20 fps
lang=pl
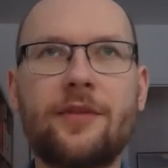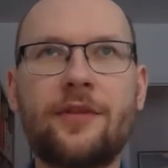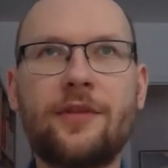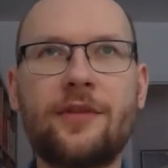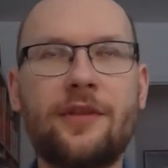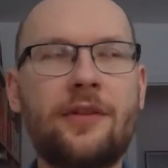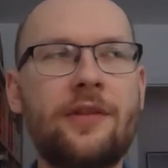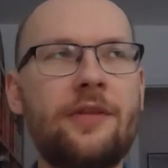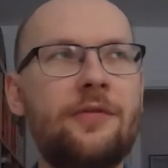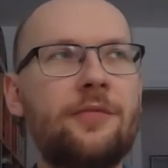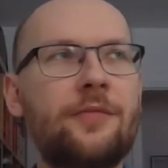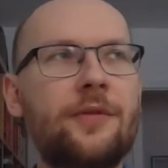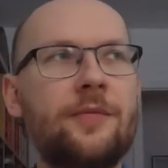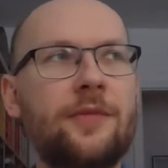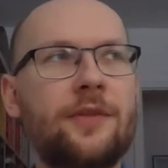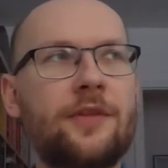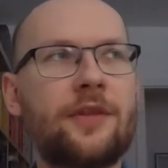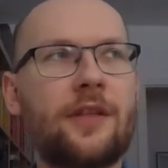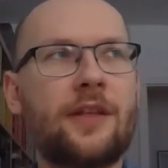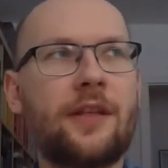że się nie
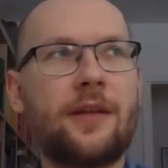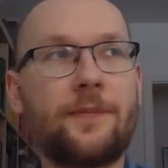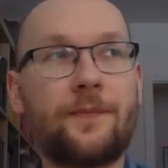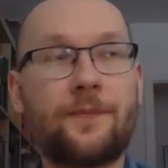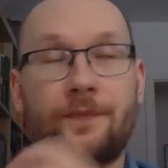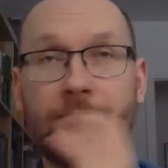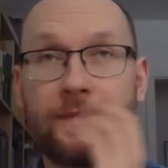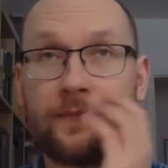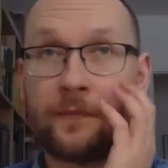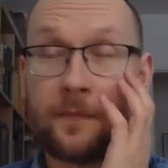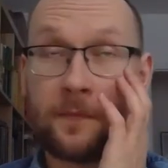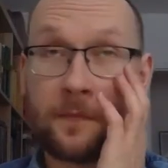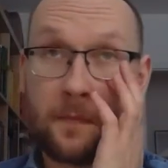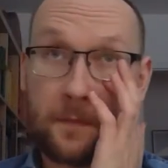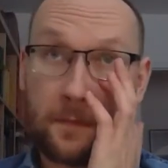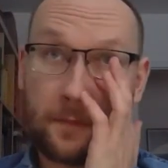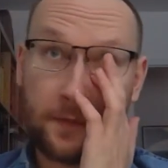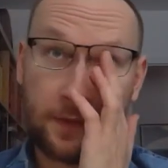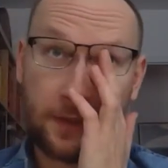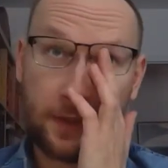lubimy, że
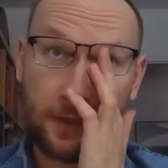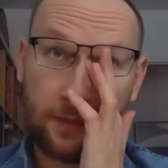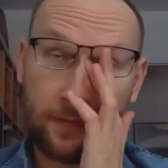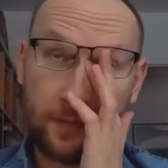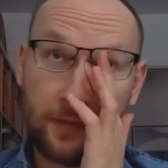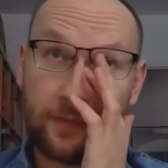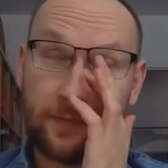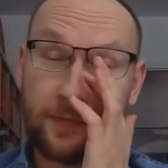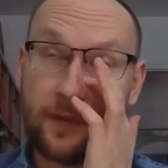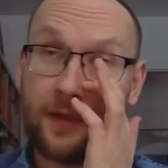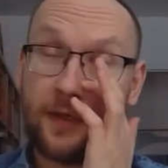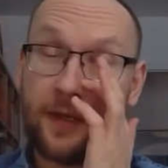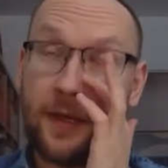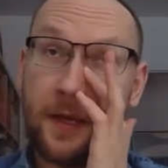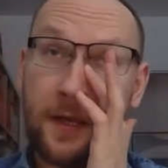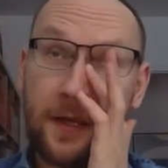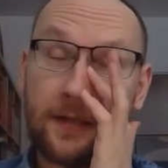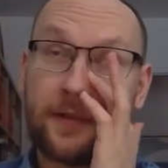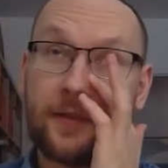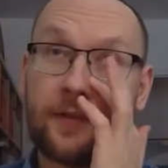mm, chcielibyśmy
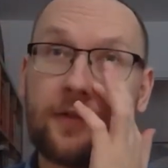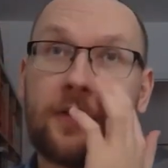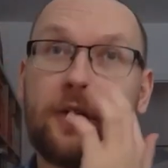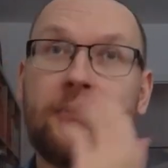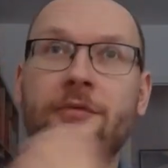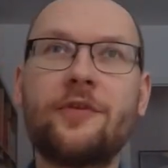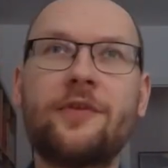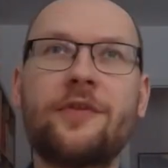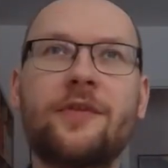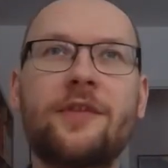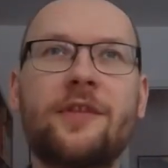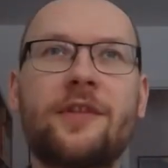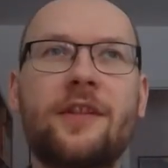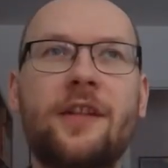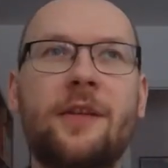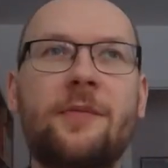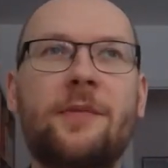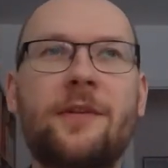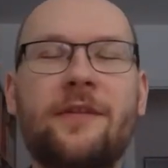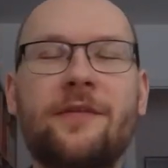coś komuś, że
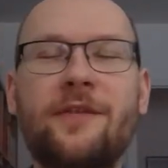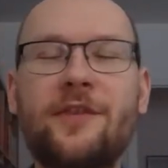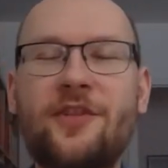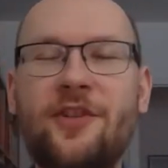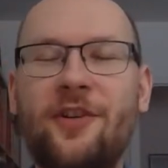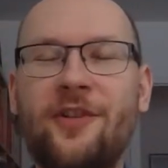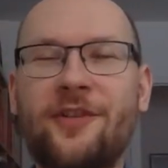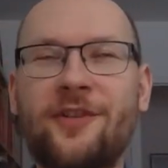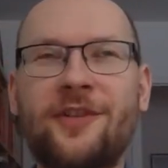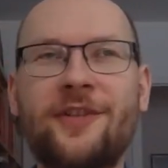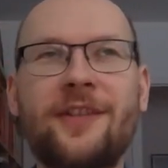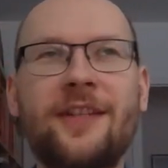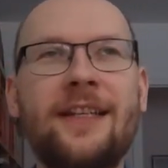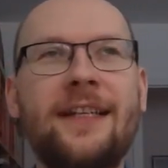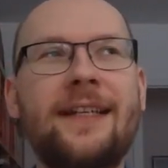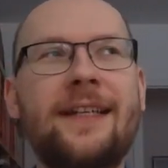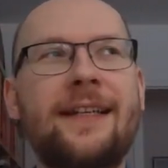tak powiem, wyciągnąć.